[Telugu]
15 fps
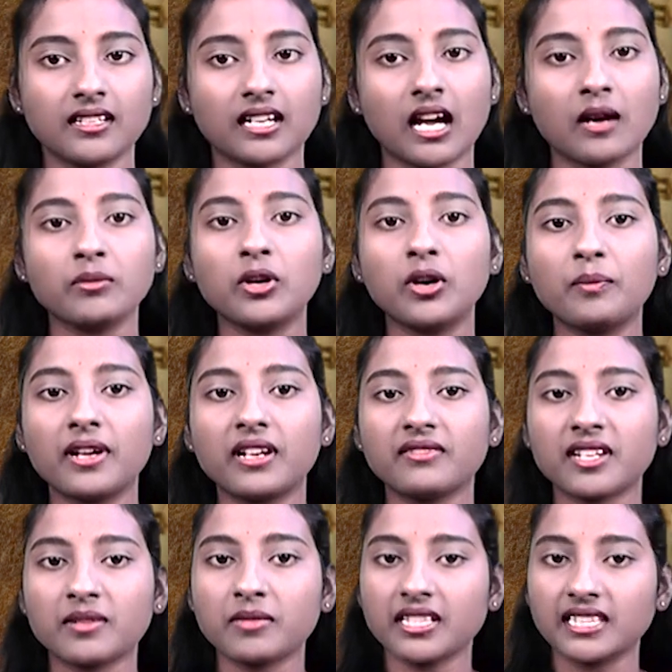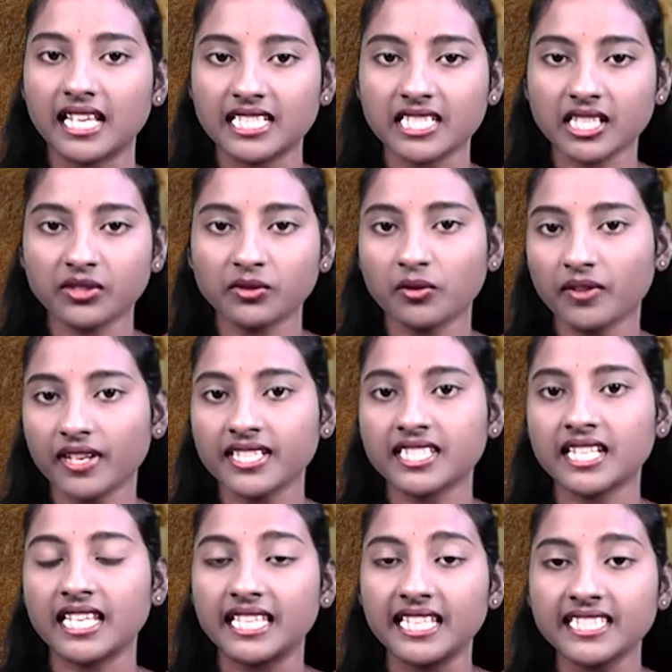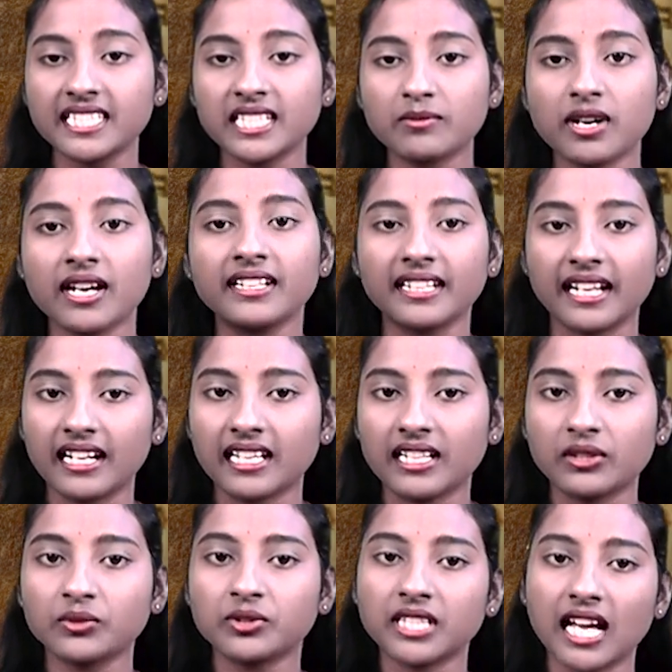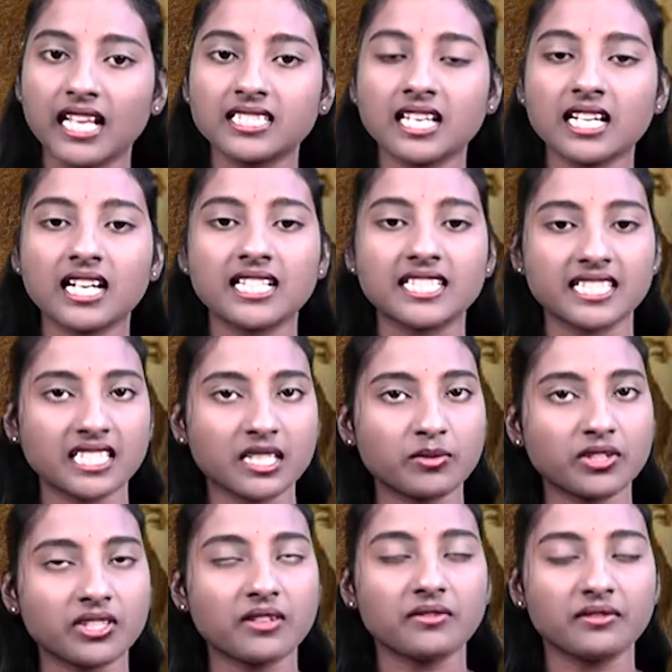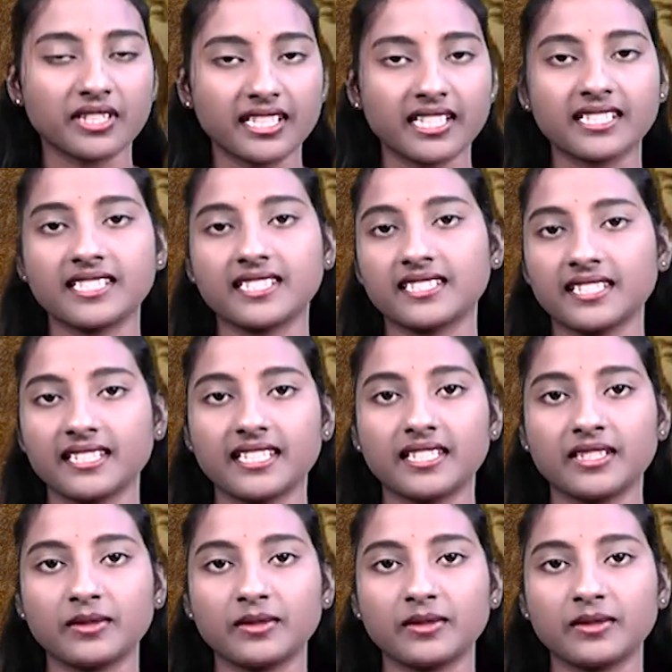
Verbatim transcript: రామ్ గోపాల్ వర్మ దర్శకత్వం వహించిన ఈ సినిమా ట్రైలర్ను తాజాగా చిత్ర బృందం విడుదల చేసింది